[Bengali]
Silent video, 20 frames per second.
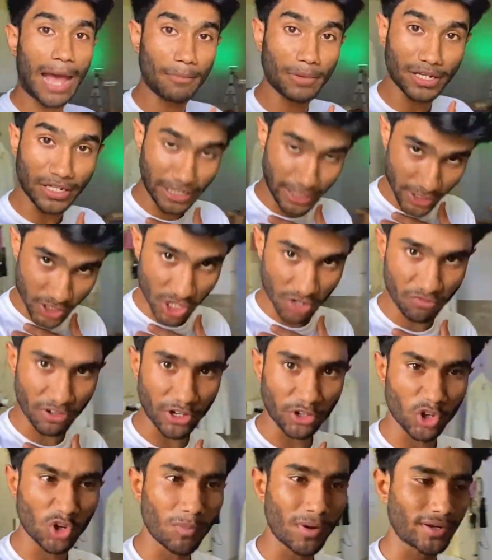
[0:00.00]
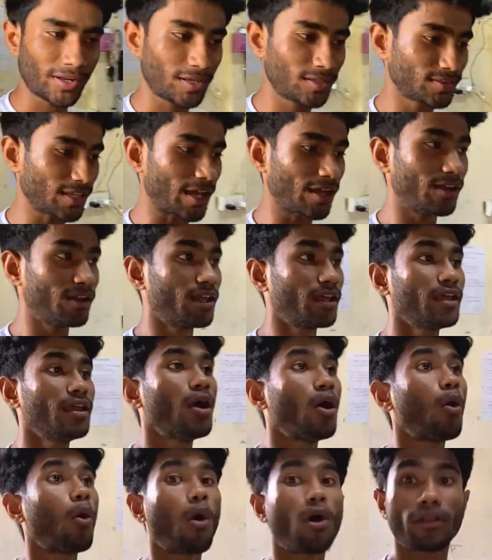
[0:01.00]
আমি নিজে ভিডিও বানাই তাহলে
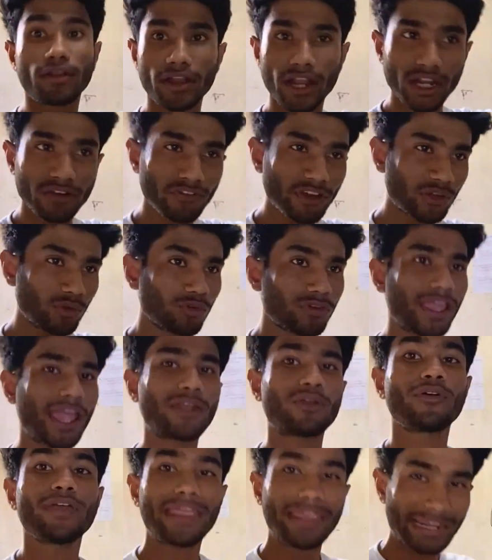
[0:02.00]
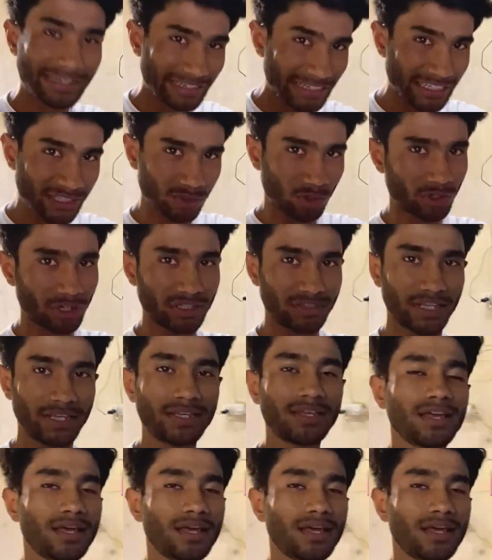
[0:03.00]
অন্যের ভিডিও কেন এডিট করে দেই